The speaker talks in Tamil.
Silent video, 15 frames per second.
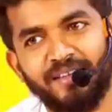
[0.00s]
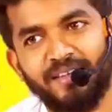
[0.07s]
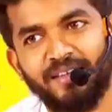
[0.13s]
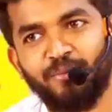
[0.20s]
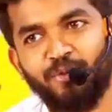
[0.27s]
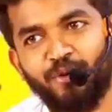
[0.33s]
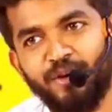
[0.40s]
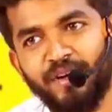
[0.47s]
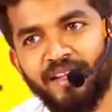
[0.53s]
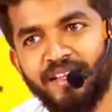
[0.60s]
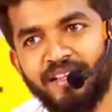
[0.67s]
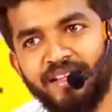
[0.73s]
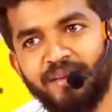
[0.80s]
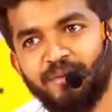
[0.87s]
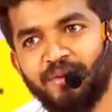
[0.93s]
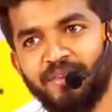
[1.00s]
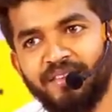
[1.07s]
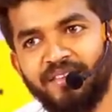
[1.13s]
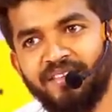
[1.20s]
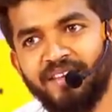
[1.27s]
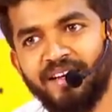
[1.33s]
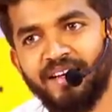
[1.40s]
இல்லை போனால் தான் திருப்பி
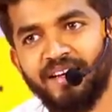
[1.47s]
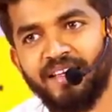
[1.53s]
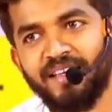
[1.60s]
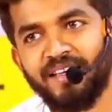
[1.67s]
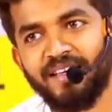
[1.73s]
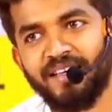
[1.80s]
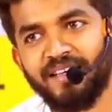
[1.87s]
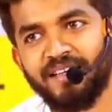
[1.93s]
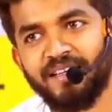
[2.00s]
வந்துடுவீங்களா நீங்கள்